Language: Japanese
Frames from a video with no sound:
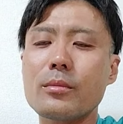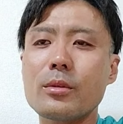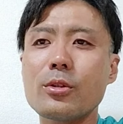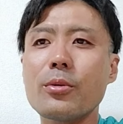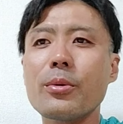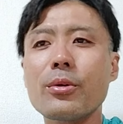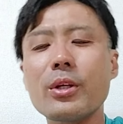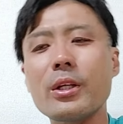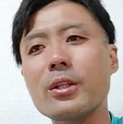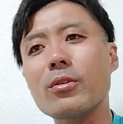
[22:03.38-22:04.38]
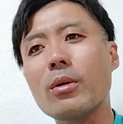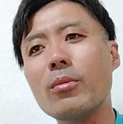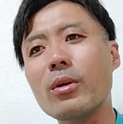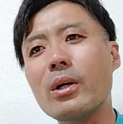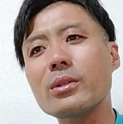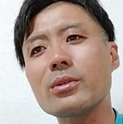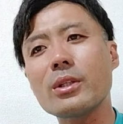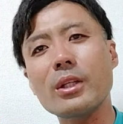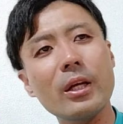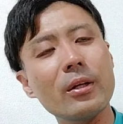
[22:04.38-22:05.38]
傷病手当とかもらわず
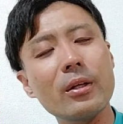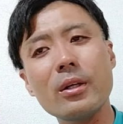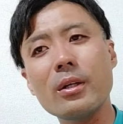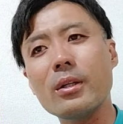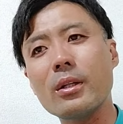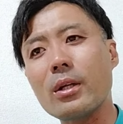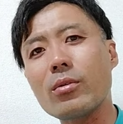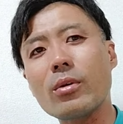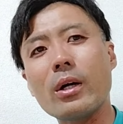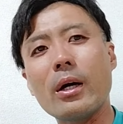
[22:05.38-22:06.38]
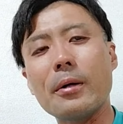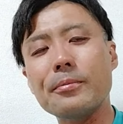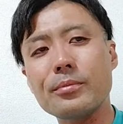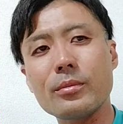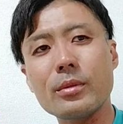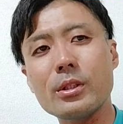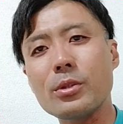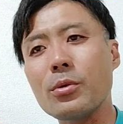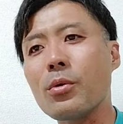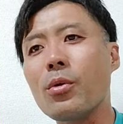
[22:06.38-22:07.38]
にねなんとか
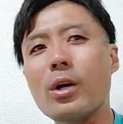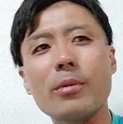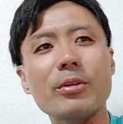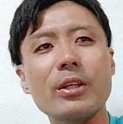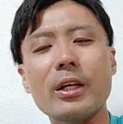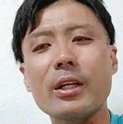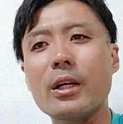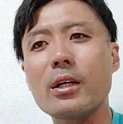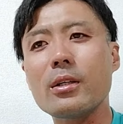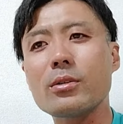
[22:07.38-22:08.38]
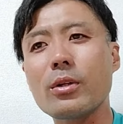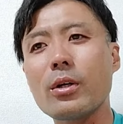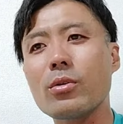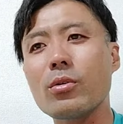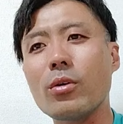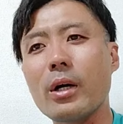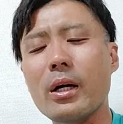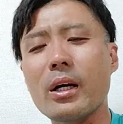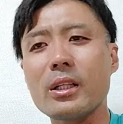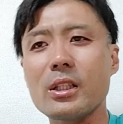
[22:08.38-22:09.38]
しのごうかみたいなそんなことを
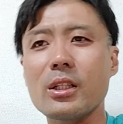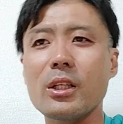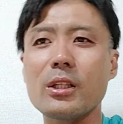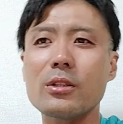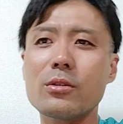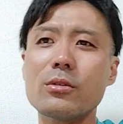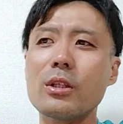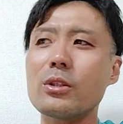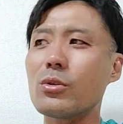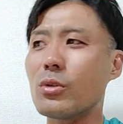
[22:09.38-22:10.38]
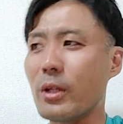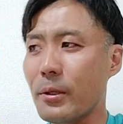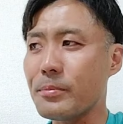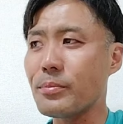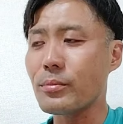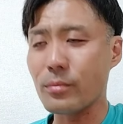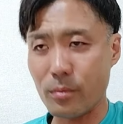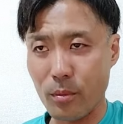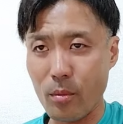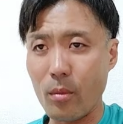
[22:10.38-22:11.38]
考えちゃったりするんでしょうね
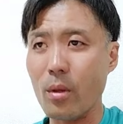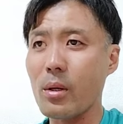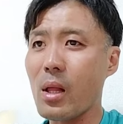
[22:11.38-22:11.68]
うん